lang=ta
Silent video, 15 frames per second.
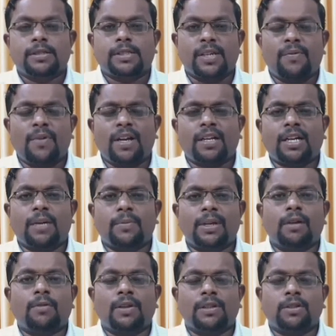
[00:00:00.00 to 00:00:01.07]

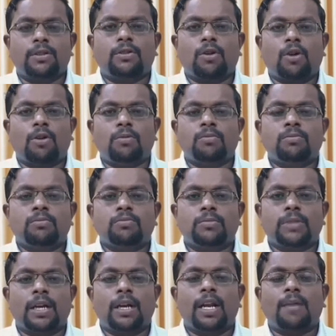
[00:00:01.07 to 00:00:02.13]
செவ்வாய்க்கிழமையில் வந்திருக்கிறோம்
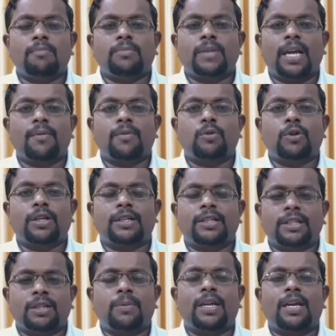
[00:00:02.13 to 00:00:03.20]
எல்லாம் தேவனுடைய
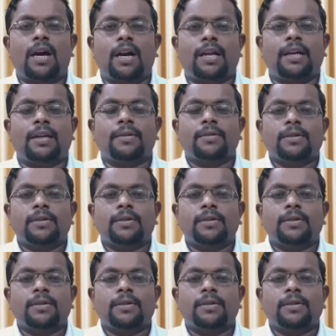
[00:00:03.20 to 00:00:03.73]
கிருபையால்